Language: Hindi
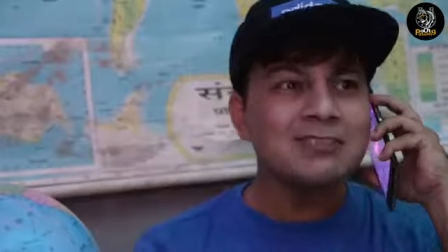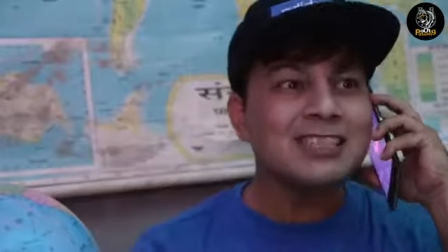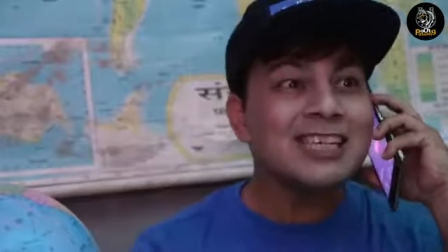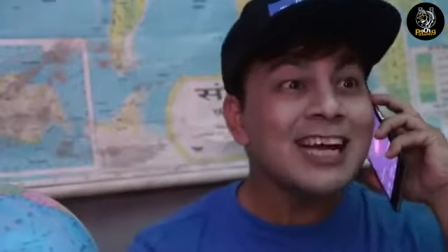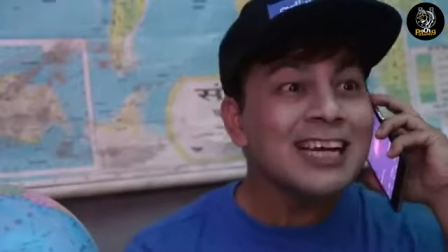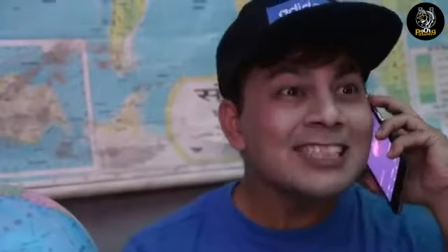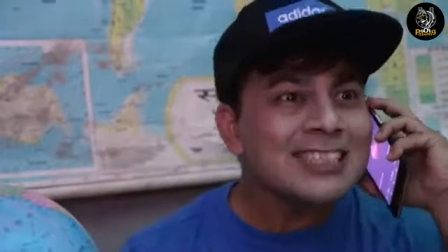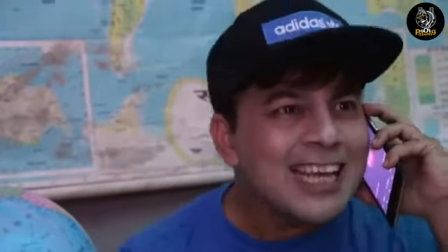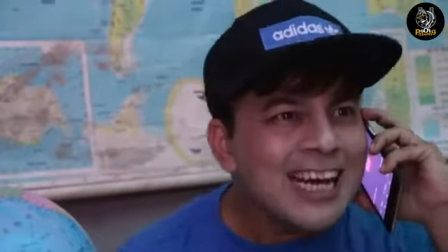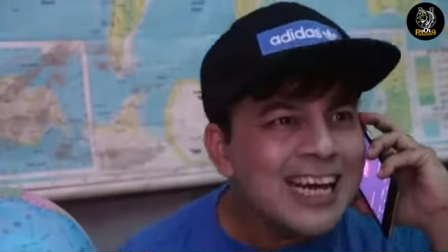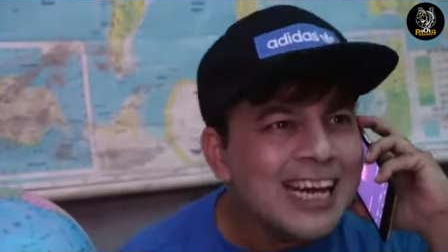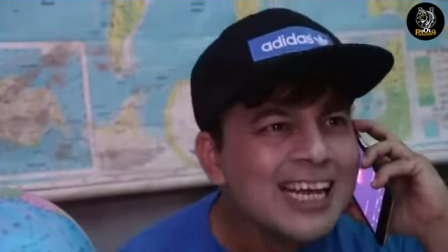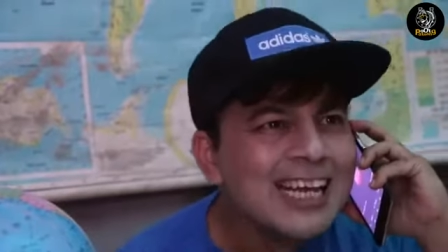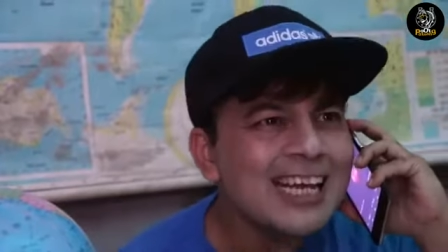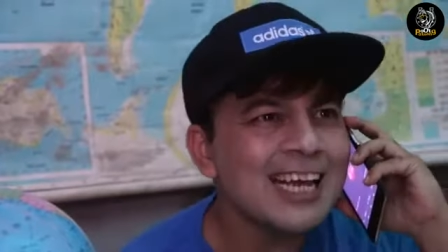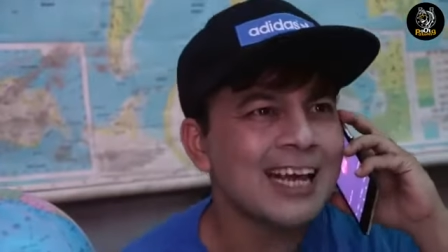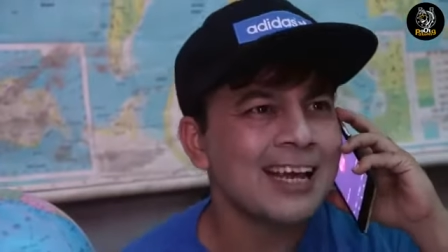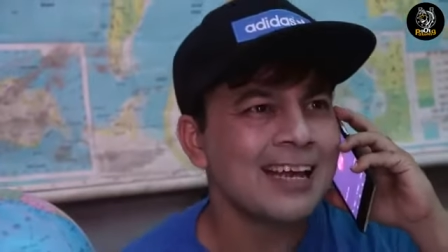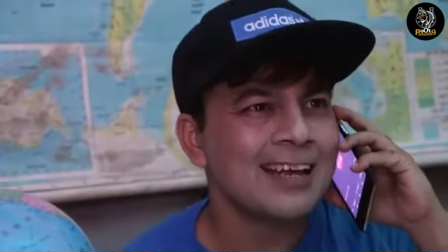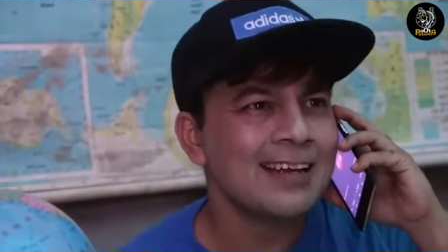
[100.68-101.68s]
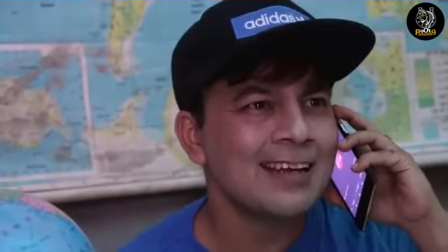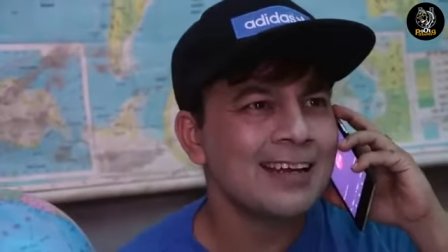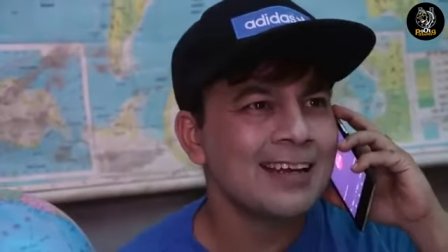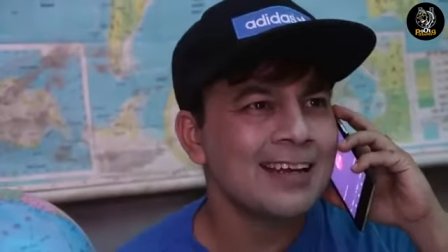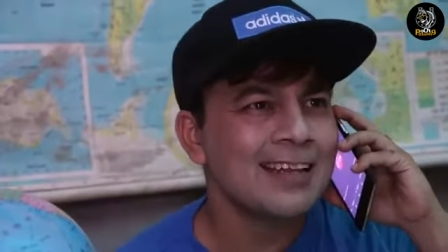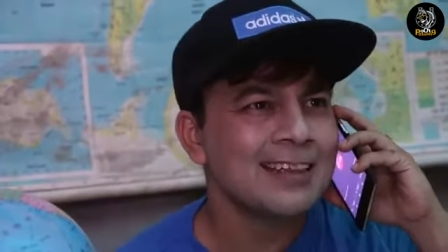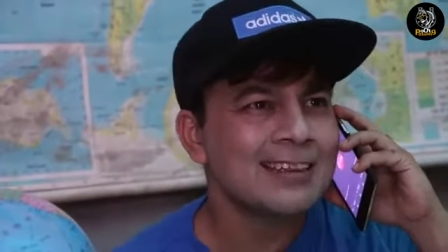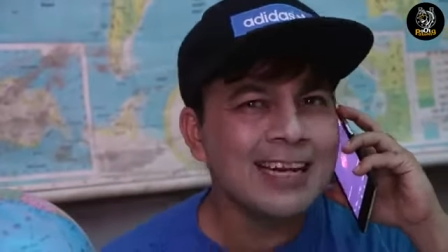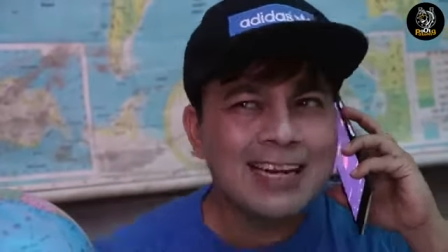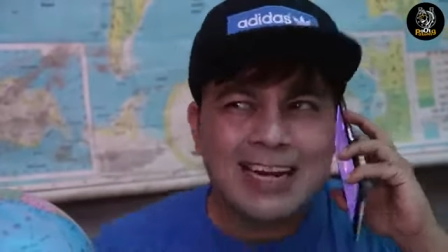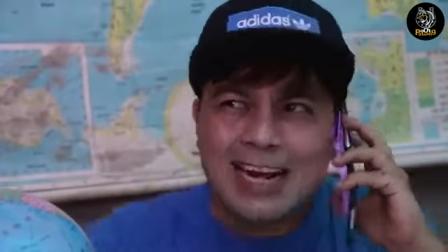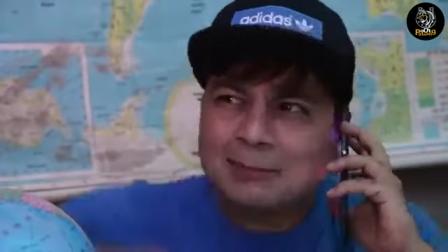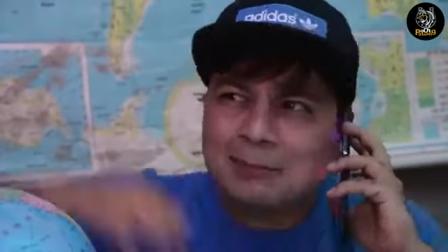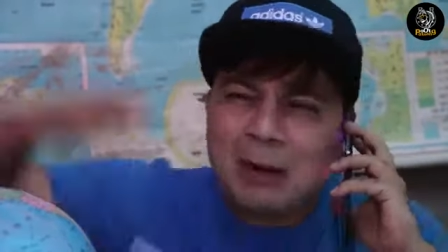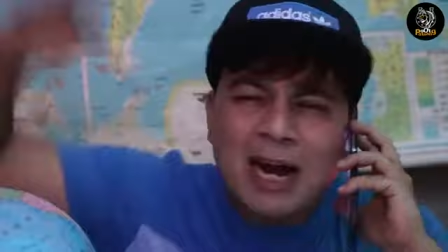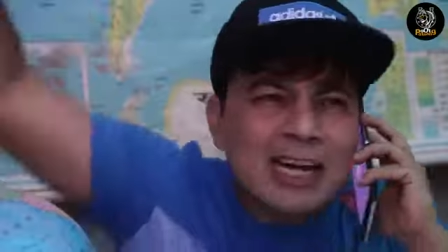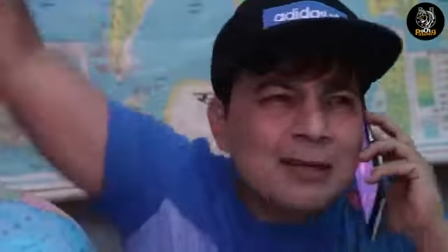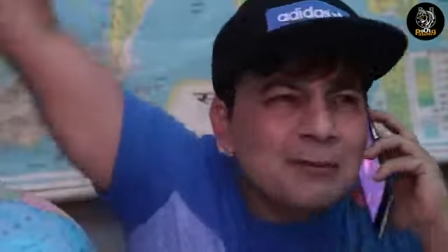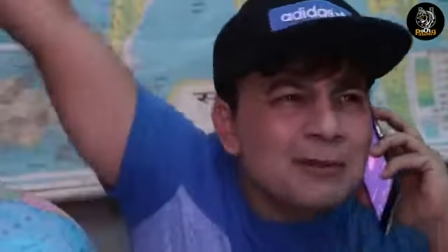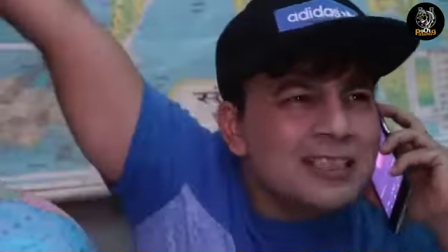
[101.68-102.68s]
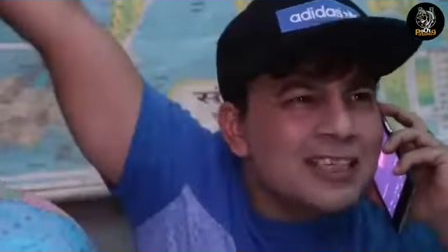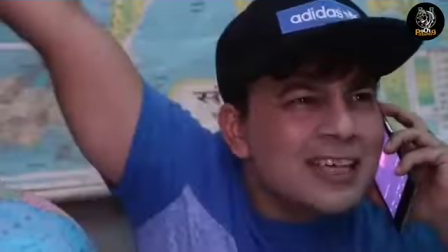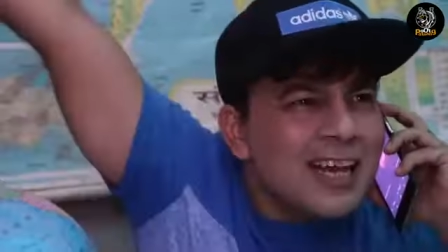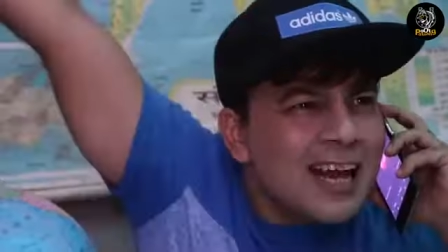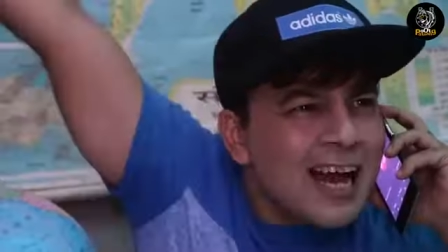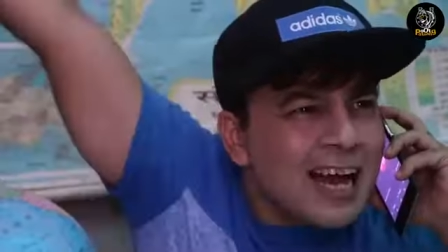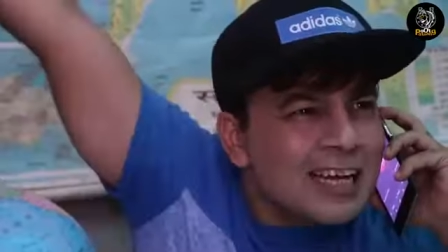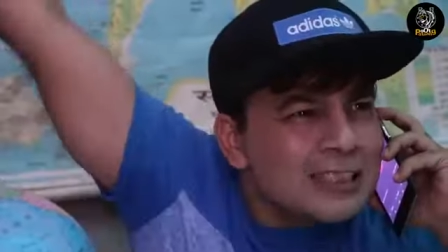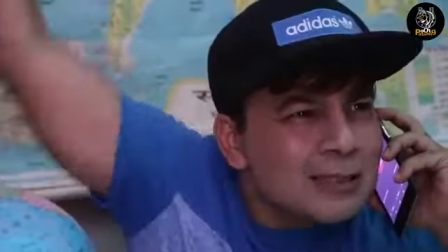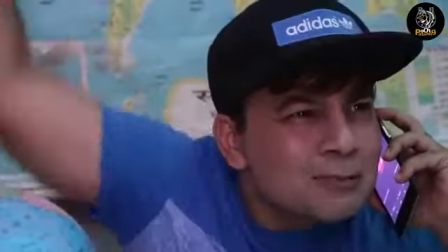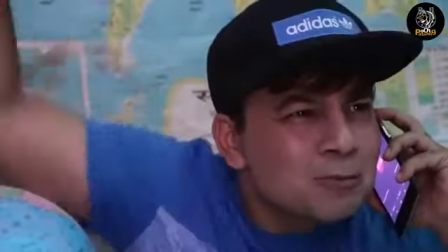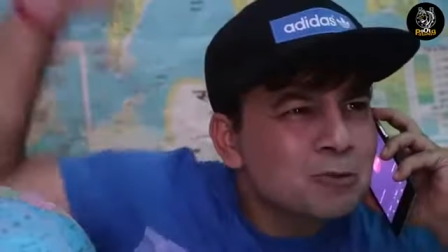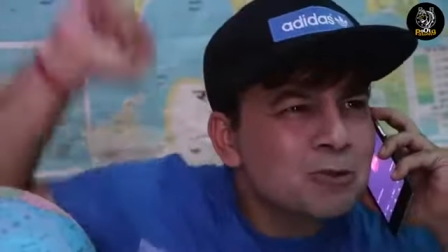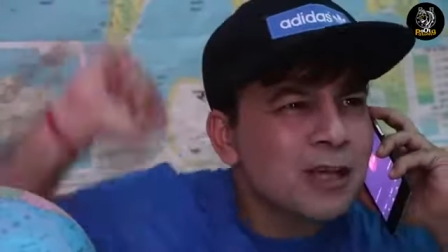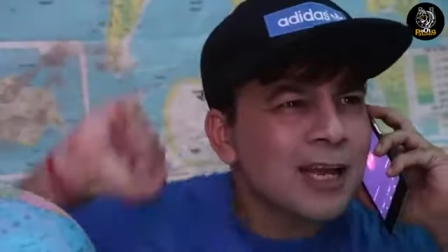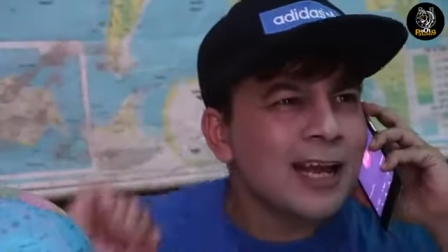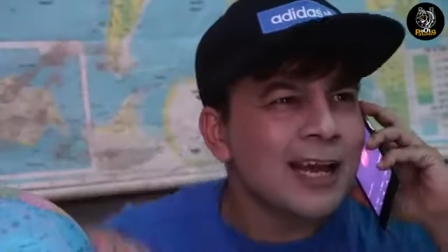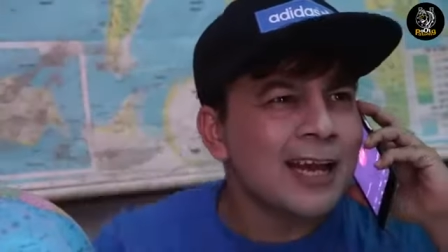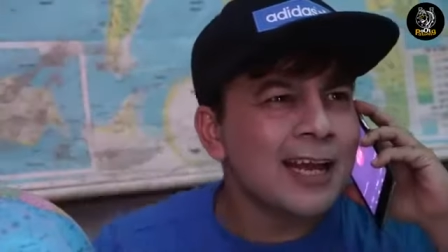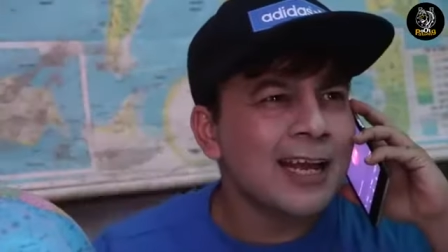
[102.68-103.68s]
शिव जी गंजेड़ी है दिन रात पहाड़ी पे चढ़ के गांजा भूखे